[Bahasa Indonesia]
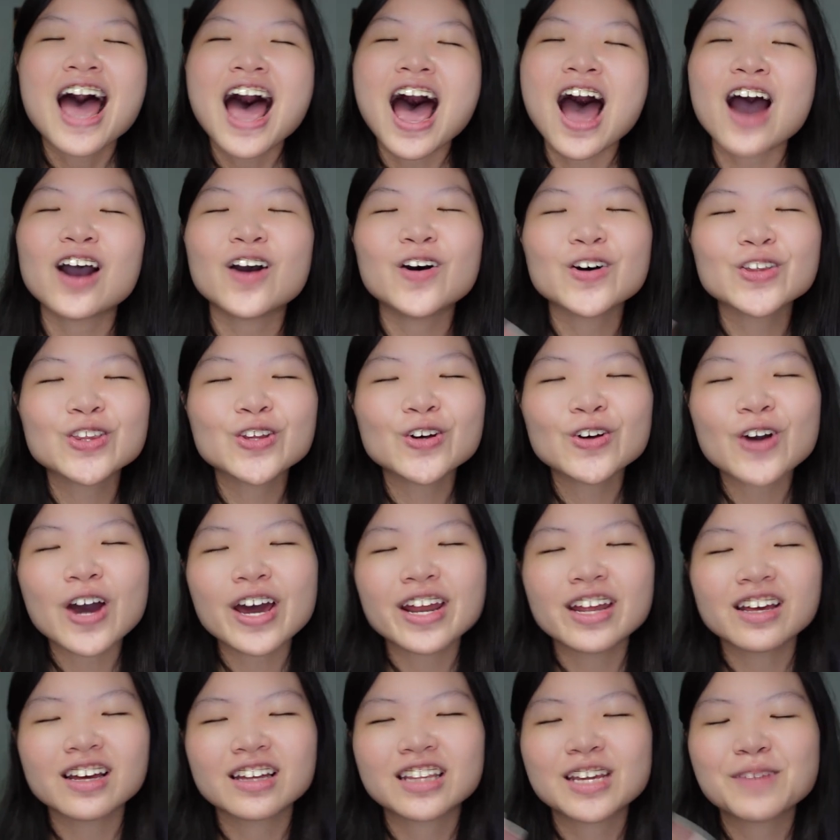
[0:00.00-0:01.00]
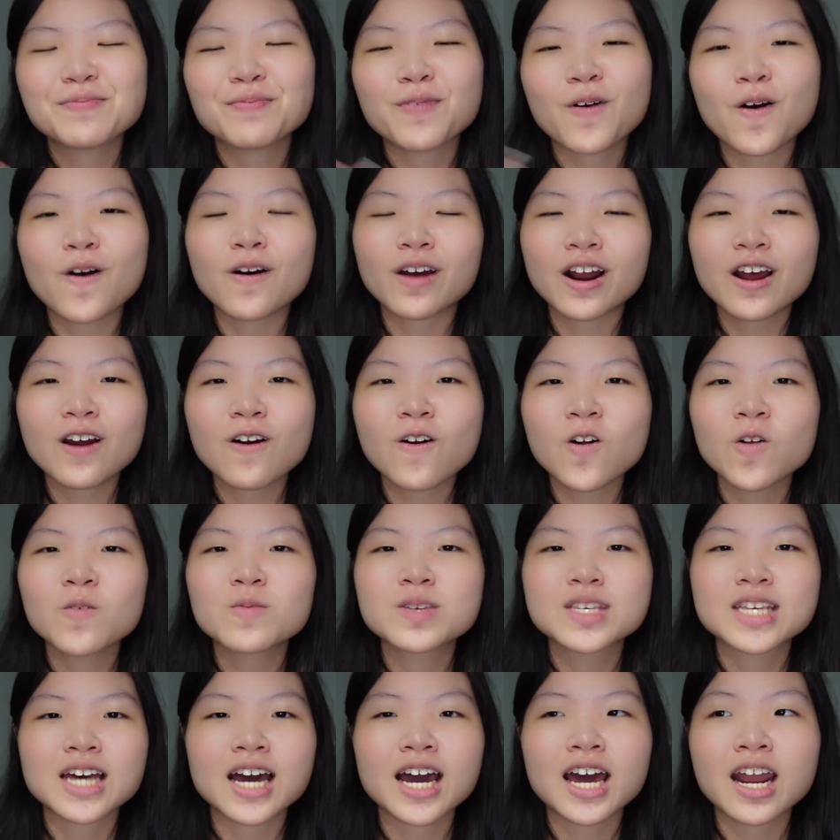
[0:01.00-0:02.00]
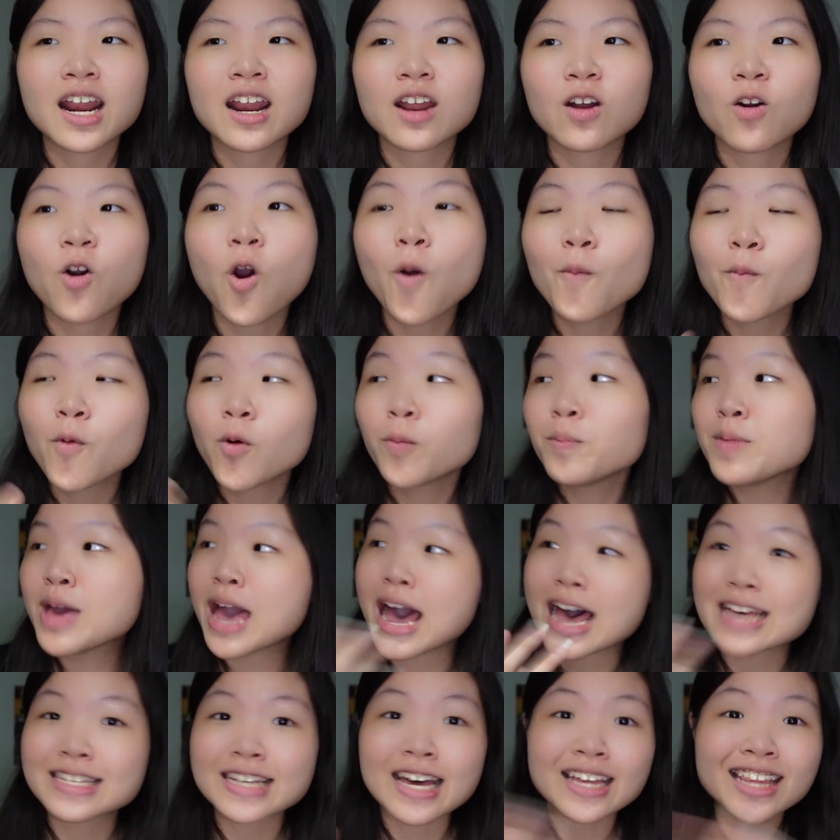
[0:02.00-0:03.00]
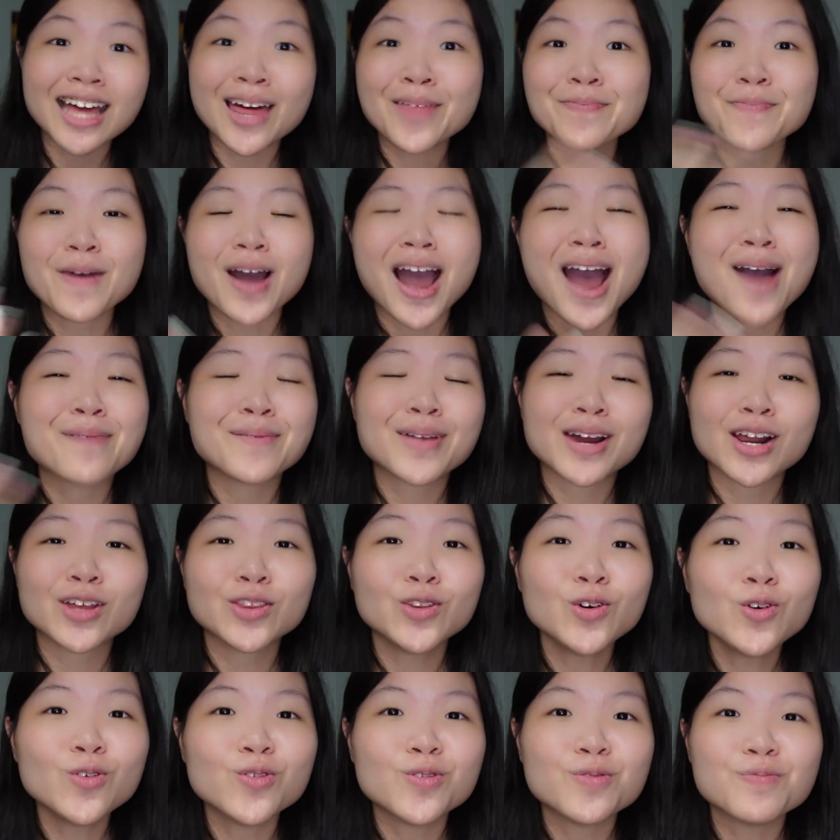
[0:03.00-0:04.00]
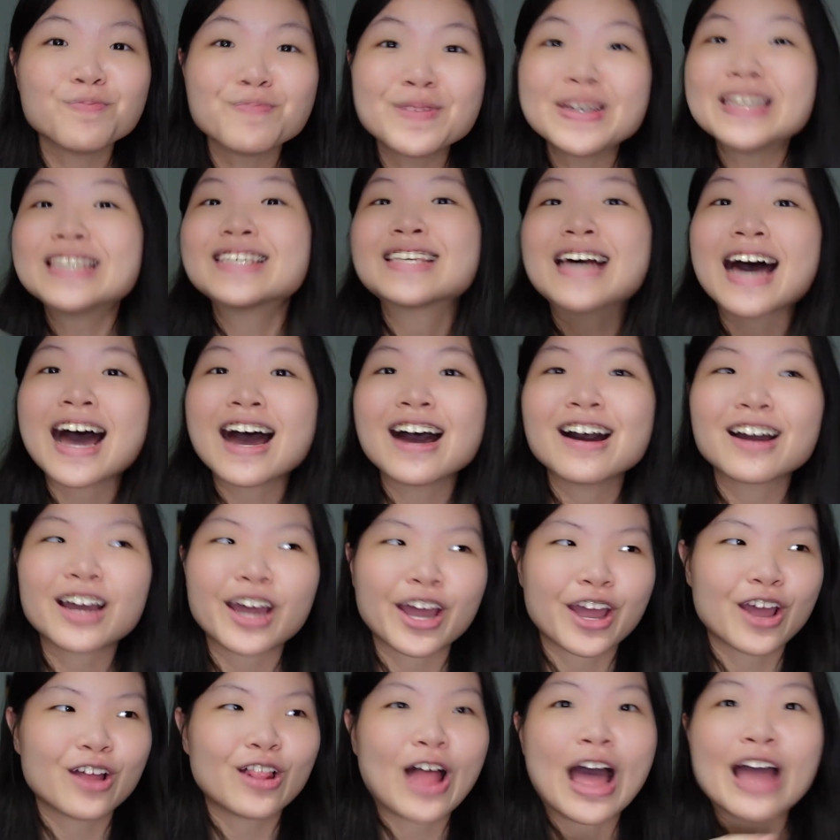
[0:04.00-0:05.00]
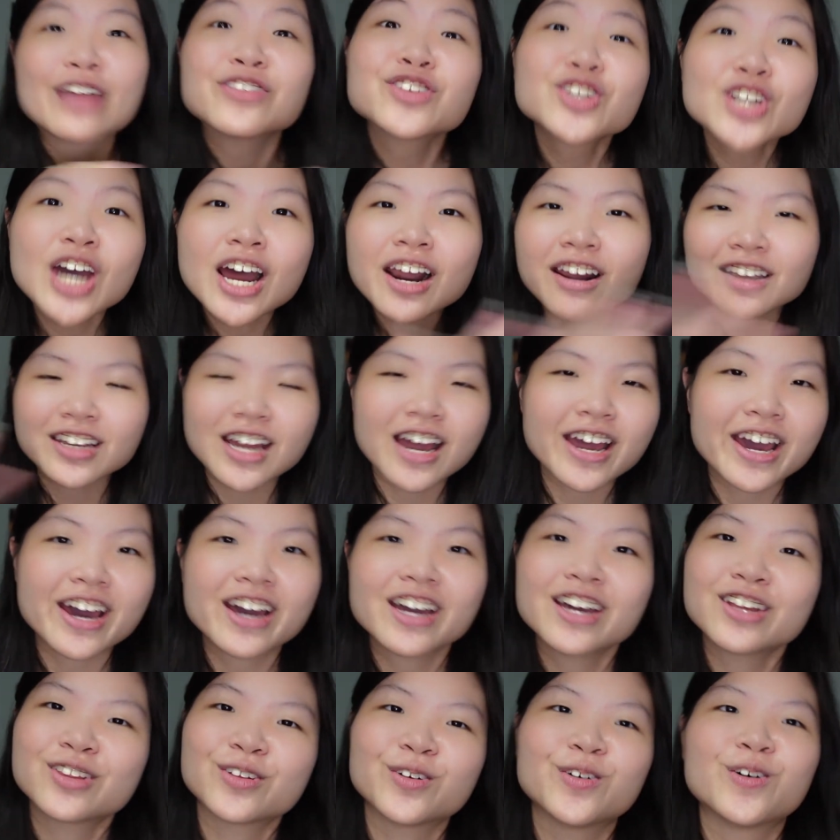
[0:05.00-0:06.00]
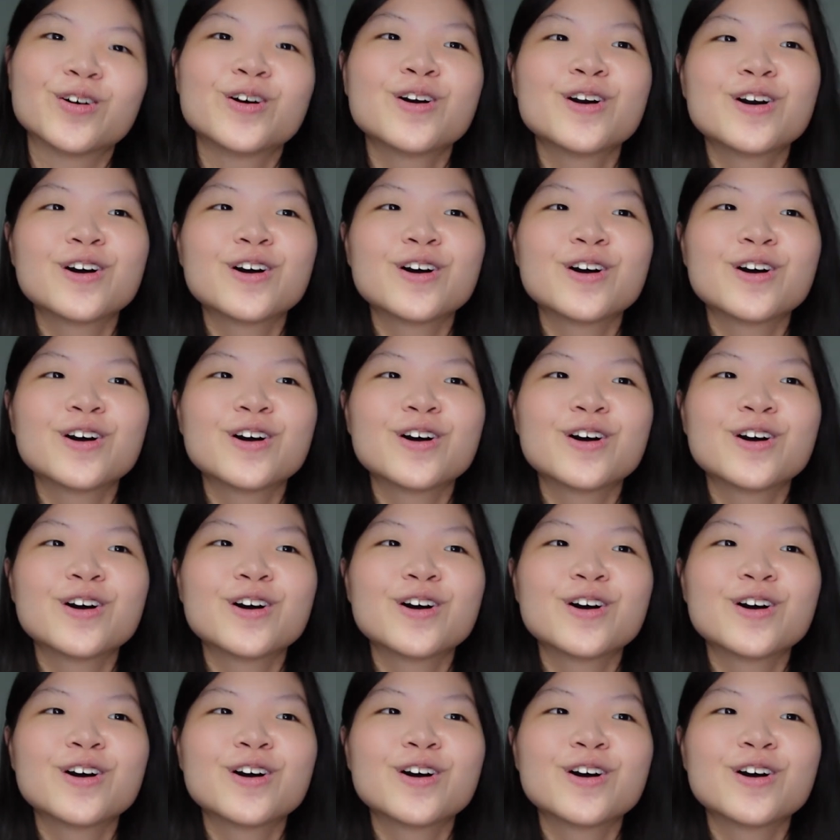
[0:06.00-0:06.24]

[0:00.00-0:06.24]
aku tuh adalah tipe orang kalau misalkan ngomong biasa tanpa kamera tuh bisa kayak lancar jaya gitu